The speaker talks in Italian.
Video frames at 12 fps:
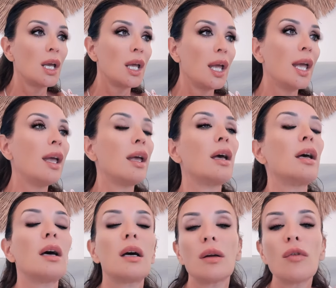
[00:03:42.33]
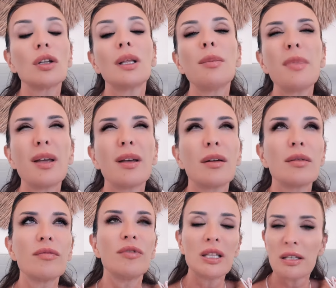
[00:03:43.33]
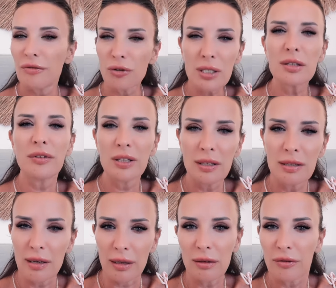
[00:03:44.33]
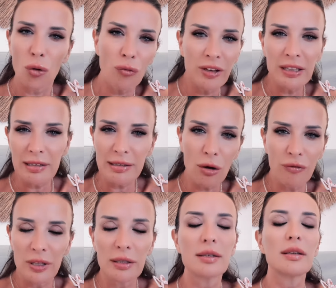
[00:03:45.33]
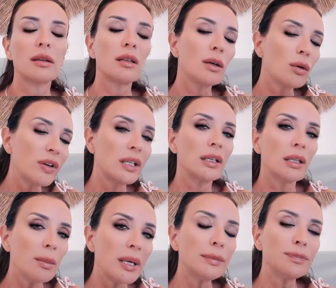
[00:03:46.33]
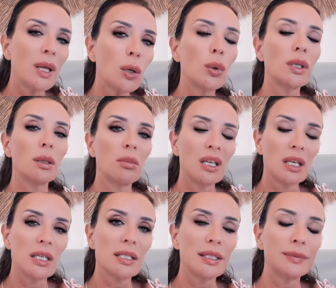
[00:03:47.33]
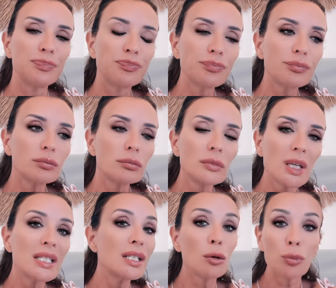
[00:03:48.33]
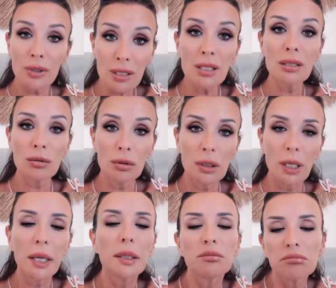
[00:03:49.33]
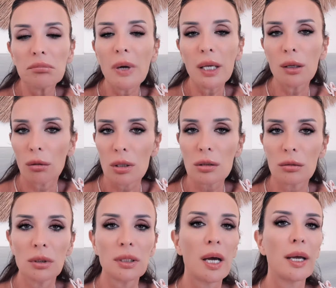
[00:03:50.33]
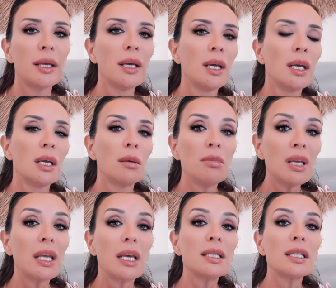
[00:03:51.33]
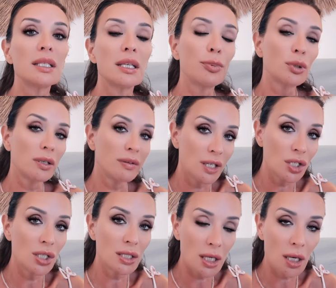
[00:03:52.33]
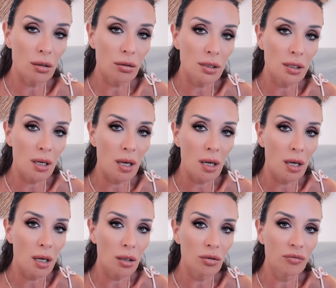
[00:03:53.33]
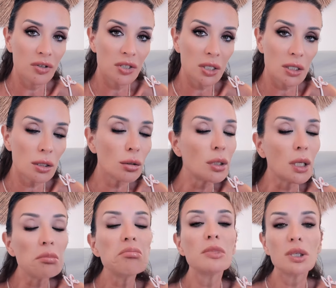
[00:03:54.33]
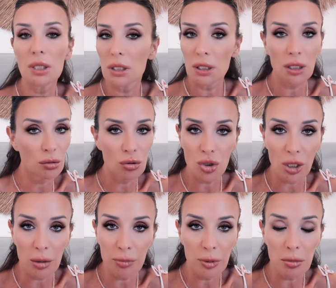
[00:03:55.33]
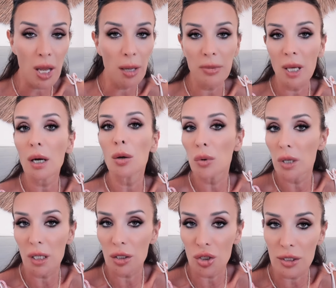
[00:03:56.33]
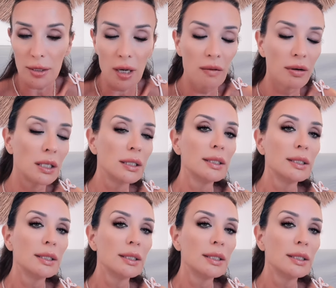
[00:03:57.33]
e eh, arrivò da me 20, forse 27 o 26 o 27 venne da me e quindi mi chiese se lo potessi ascoltare e io lo ascoltai mi chiese se poteva registrare la nostra conversazione gli dissi che non c'erano problemi era lui che registrava